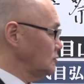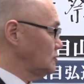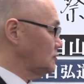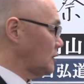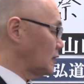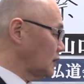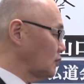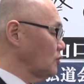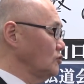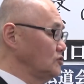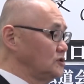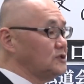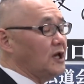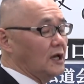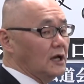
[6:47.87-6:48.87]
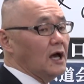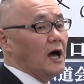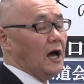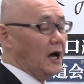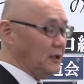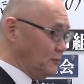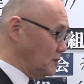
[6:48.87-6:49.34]
されたという事件
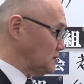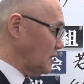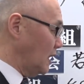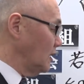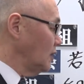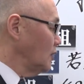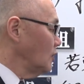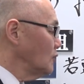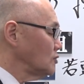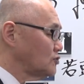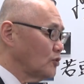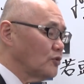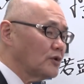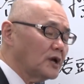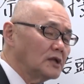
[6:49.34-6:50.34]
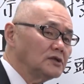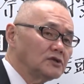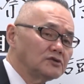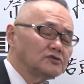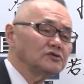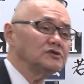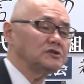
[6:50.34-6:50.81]
がありましたその件
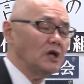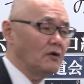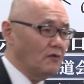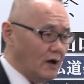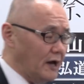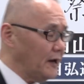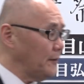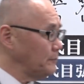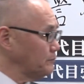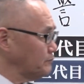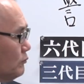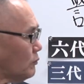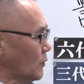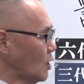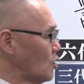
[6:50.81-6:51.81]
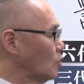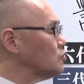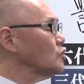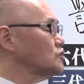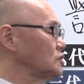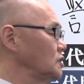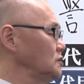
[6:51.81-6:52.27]
については今
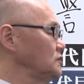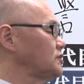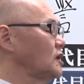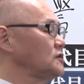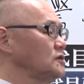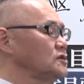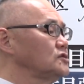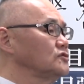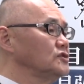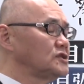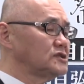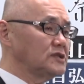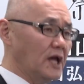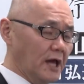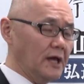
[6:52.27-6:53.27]
年2021年